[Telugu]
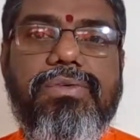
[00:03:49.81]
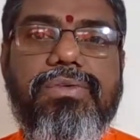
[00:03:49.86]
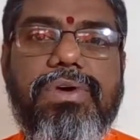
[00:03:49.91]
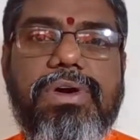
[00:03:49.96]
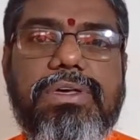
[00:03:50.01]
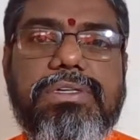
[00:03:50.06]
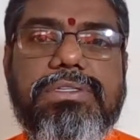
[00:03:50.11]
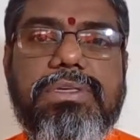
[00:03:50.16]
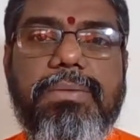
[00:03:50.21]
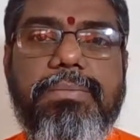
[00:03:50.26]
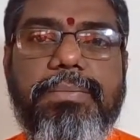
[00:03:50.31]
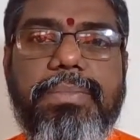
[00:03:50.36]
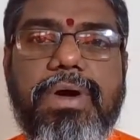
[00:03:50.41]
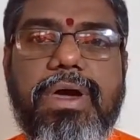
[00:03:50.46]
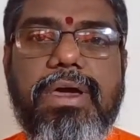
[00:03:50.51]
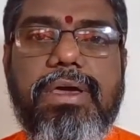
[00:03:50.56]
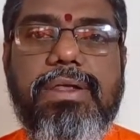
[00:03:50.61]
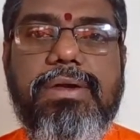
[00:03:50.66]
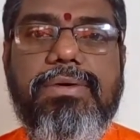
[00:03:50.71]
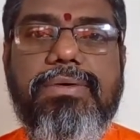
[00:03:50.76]

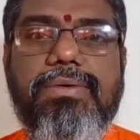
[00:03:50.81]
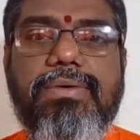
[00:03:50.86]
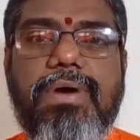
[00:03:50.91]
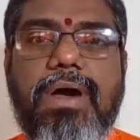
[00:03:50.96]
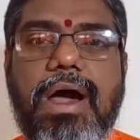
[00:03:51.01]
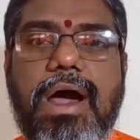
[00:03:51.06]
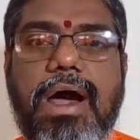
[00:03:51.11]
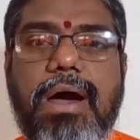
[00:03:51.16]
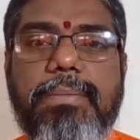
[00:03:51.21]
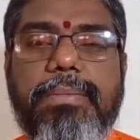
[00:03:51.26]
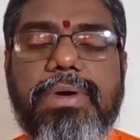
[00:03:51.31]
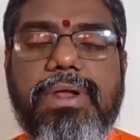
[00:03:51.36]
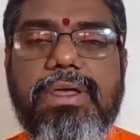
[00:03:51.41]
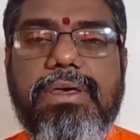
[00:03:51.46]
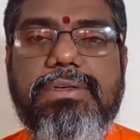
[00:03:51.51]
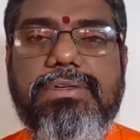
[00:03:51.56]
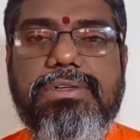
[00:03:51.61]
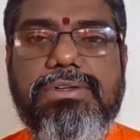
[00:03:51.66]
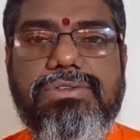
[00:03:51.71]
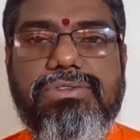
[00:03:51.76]
వైసంపాయనుడు ఆ
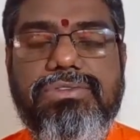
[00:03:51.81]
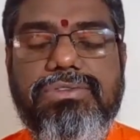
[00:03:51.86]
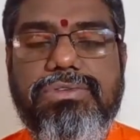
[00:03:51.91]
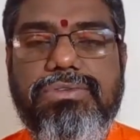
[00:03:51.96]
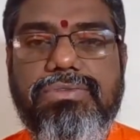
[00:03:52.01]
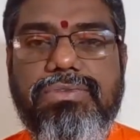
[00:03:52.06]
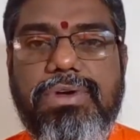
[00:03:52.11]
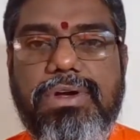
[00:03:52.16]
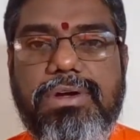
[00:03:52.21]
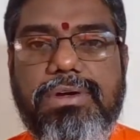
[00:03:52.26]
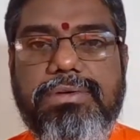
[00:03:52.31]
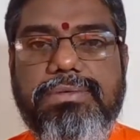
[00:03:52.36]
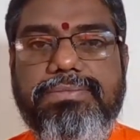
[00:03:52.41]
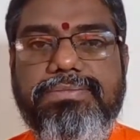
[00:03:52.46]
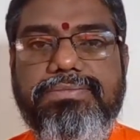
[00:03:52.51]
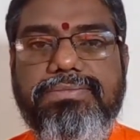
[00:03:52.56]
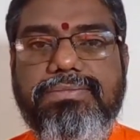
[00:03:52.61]
పనే చేస్తూ ఉన్నాడు